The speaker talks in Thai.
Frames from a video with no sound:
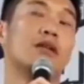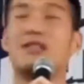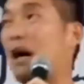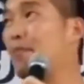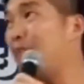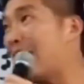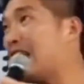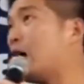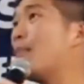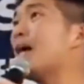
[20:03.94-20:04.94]
ทำไม
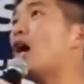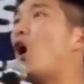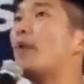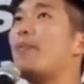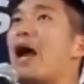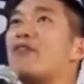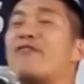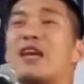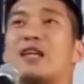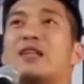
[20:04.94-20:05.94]
เราไม่ออกแบบ
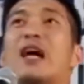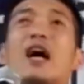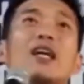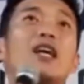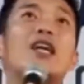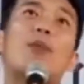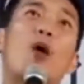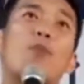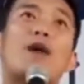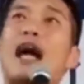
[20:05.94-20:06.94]
ฟีเดอร์หรือระ
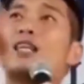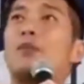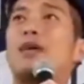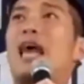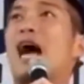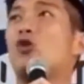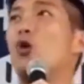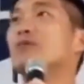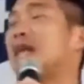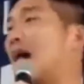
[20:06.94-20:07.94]
บบการคมนาค
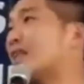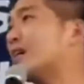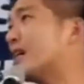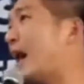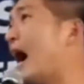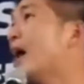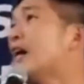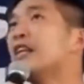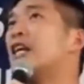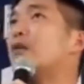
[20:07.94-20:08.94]
มสาธารณะ
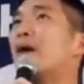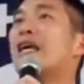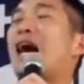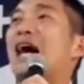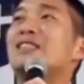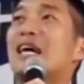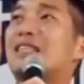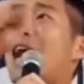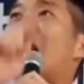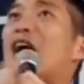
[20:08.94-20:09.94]
ที่บริหารจั
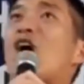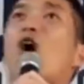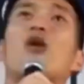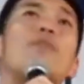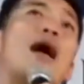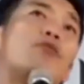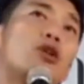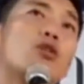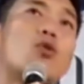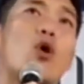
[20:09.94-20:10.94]
ดการและออกแบบด้
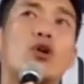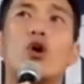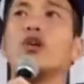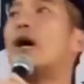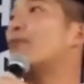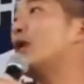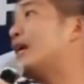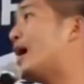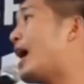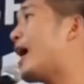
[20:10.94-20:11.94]
วยคนนนทบุ
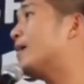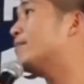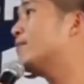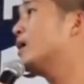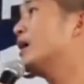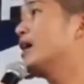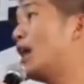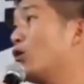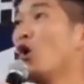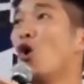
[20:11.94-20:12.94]
รีเอง
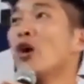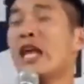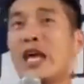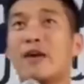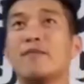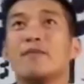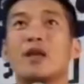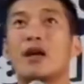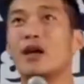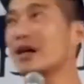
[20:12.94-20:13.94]
เรารู้นี่
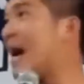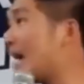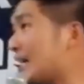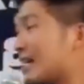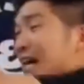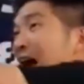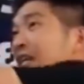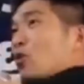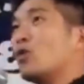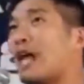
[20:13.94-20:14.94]
ข้าราชการ
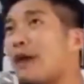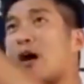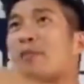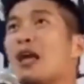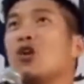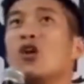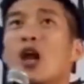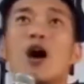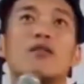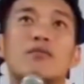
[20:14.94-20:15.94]
ที่กรุงเทพเขาไม่รู้
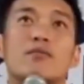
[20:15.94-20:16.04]
หรอก